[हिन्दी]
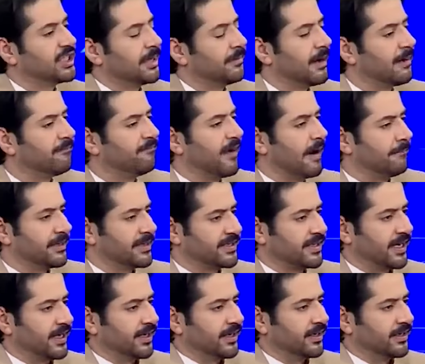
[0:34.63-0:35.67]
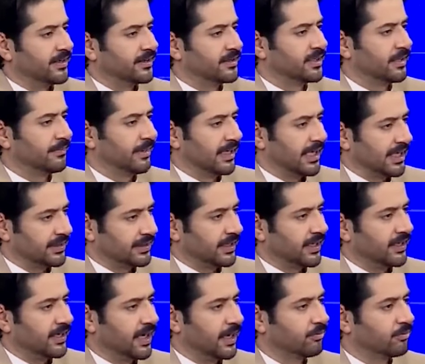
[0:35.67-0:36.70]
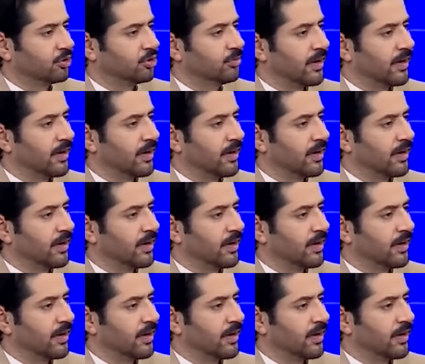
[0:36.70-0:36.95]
जब आप वापस आए जब अल्लाह ताला ने आपको